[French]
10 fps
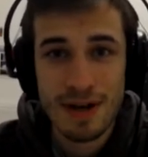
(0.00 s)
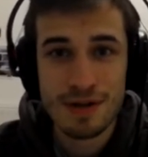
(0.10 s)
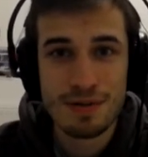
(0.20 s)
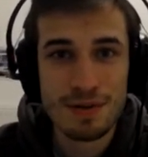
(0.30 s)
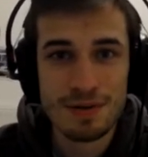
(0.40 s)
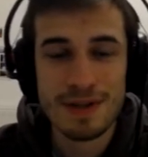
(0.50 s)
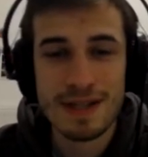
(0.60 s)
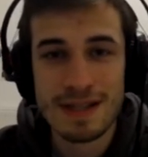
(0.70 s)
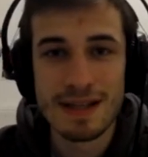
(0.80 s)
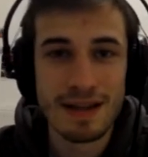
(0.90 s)
Je me suis dit que
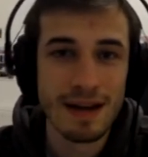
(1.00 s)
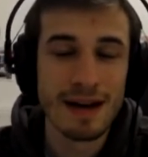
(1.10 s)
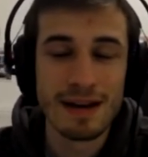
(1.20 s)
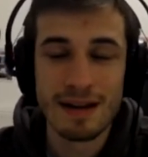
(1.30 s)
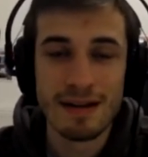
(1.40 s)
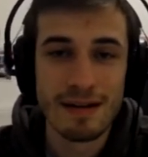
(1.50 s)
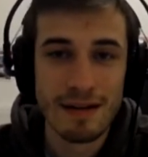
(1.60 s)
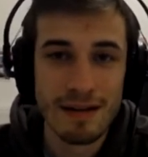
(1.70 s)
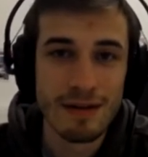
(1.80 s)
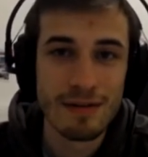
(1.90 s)
c'était quelqu'un
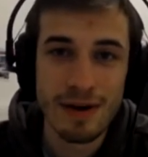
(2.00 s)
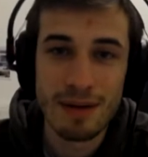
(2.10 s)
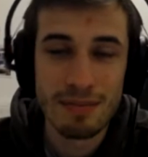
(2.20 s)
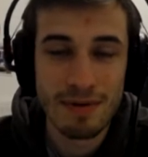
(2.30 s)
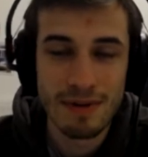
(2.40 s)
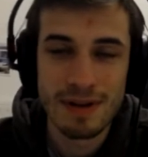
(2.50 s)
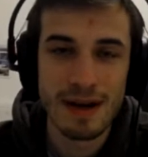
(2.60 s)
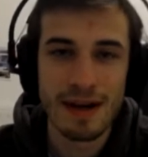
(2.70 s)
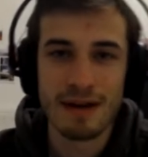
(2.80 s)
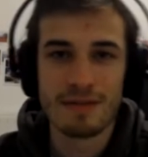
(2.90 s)
de, de, vrai, puis en fait,
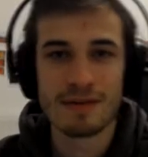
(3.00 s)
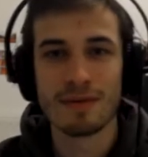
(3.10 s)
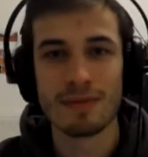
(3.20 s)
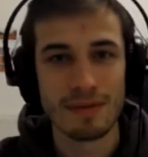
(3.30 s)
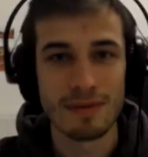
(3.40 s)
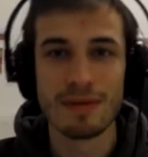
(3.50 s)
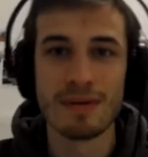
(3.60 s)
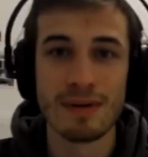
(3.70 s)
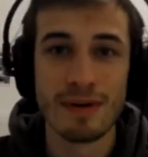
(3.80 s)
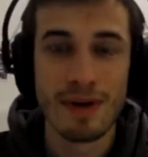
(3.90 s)
derrière, on se rend compte
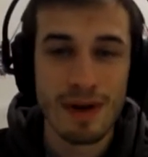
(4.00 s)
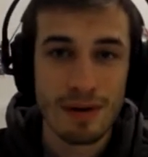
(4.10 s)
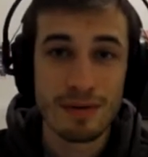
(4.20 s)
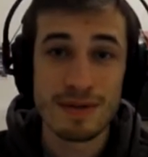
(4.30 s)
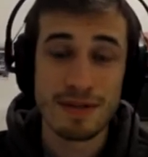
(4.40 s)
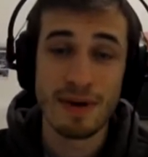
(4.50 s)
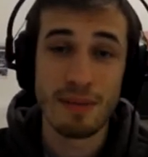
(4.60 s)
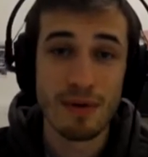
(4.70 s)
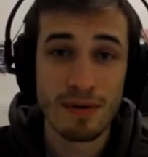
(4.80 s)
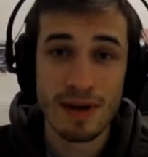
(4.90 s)
que, que c'est vraiment lui.